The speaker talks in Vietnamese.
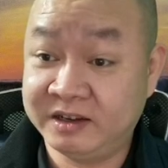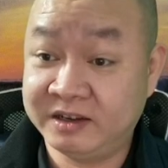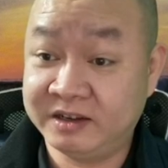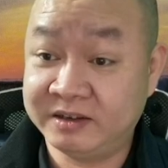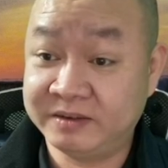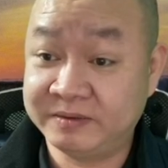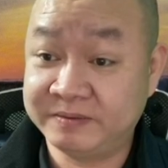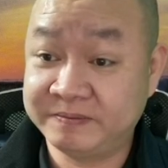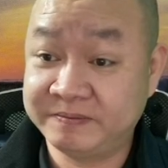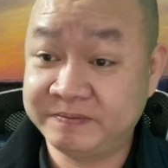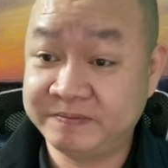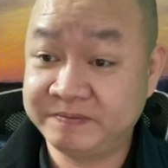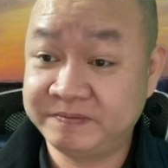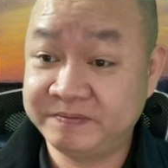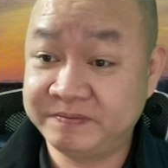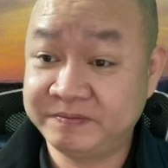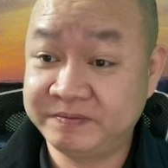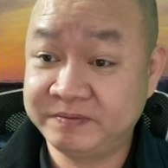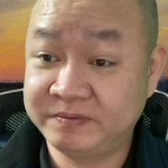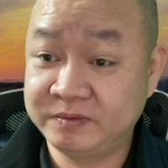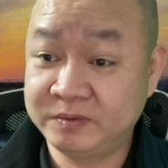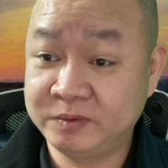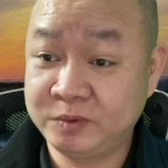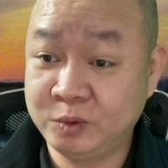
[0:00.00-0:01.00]
uh,
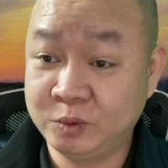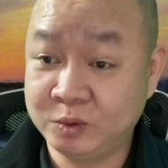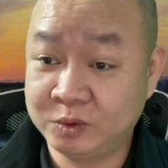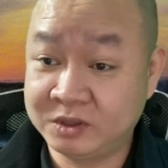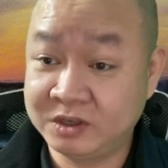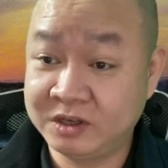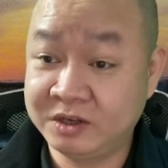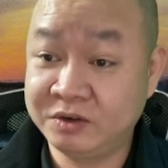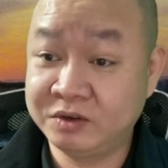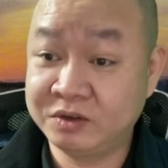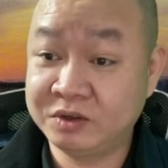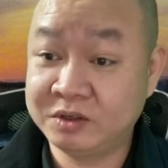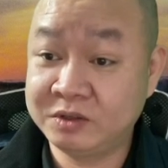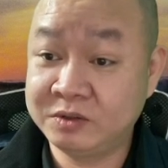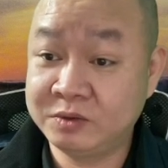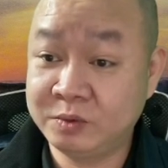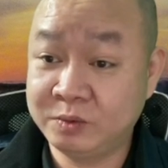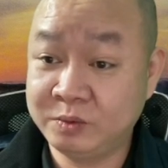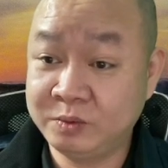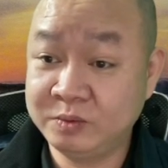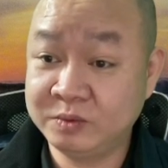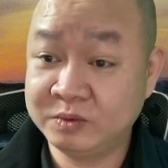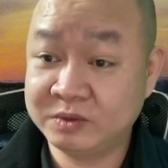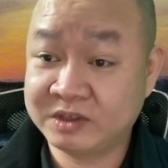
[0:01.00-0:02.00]
Thủ tướng Nguyễn Tấn
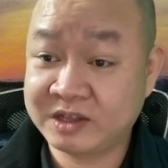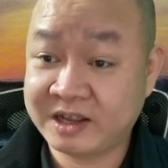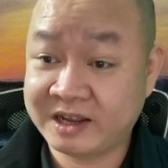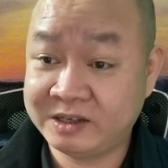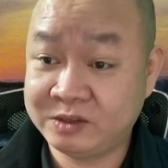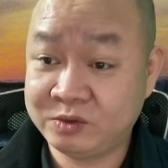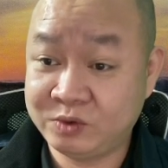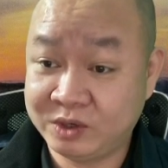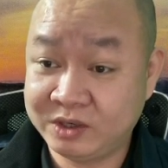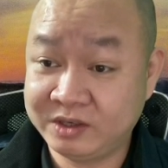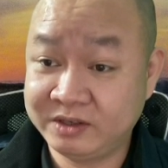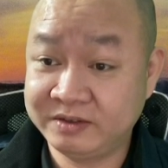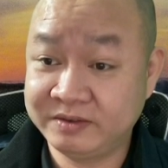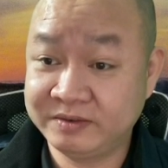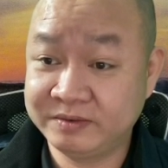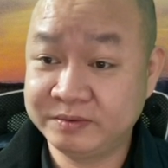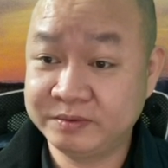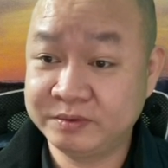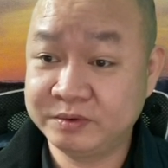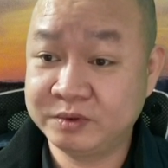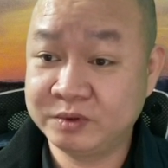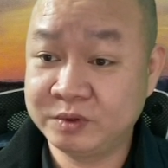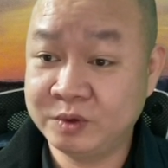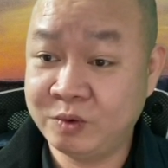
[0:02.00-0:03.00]
Dũng tái xuất,
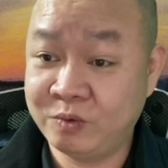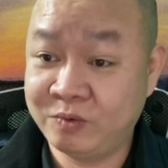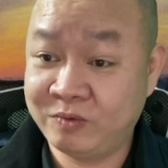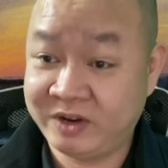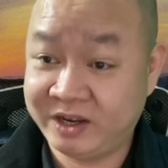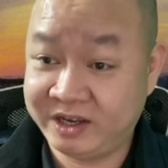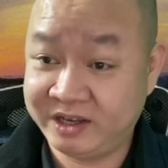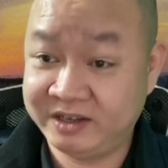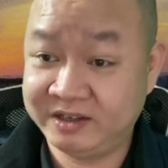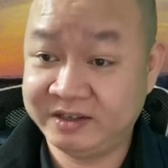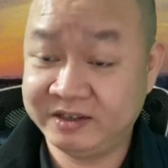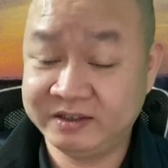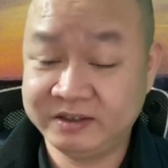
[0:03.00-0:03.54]
đúng vậy.